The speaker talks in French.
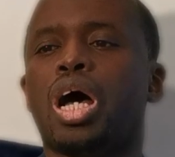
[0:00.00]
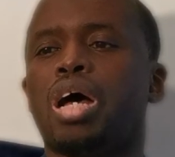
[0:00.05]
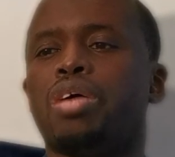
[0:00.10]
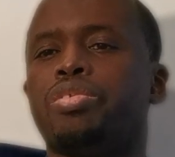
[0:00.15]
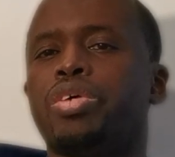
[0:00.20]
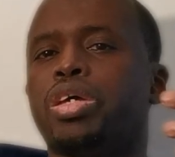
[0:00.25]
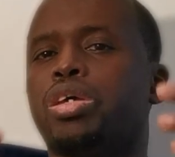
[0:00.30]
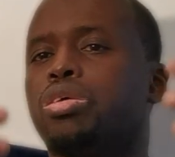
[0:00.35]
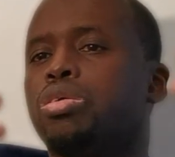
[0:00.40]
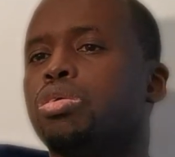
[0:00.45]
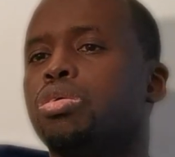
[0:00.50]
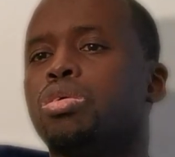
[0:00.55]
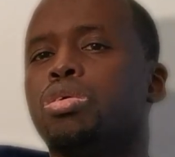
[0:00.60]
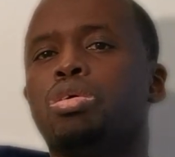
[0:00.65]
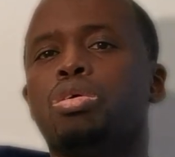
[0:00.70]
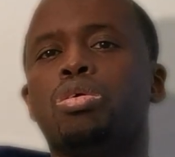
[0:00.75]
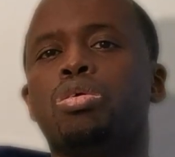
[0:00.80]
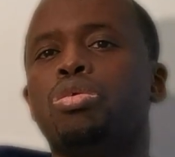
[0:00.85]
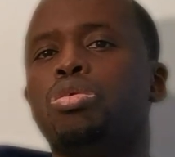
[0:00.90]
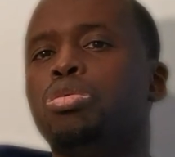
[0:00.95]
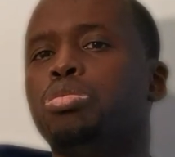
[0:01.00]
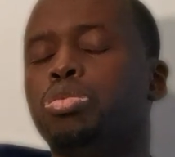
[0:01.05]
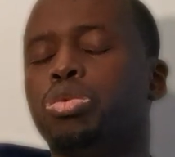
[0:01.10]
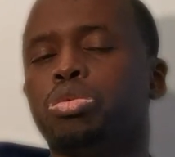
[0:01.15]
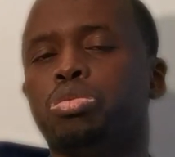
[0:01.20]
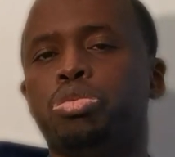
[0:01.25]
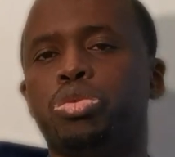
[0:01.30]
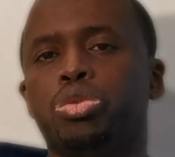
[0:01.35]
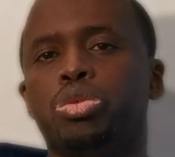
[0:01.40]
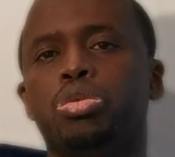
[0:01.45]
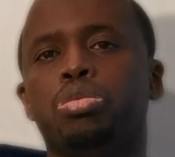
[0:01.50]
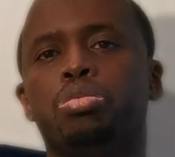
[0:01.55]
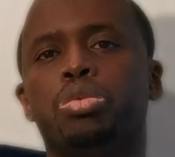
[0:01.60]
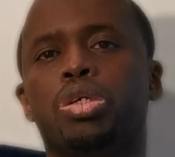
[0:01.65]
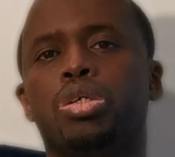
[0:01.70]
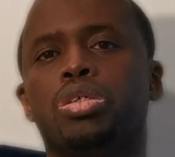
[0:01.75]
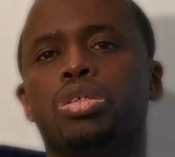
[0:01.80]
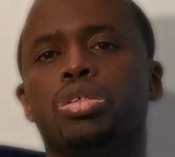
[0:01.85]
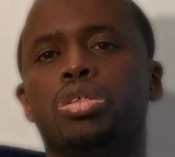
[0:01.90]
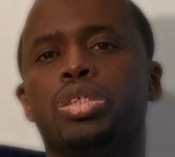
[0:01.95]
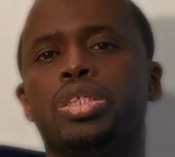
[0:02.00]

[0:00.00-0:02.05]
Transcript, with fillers: avec euh, le monde musulman.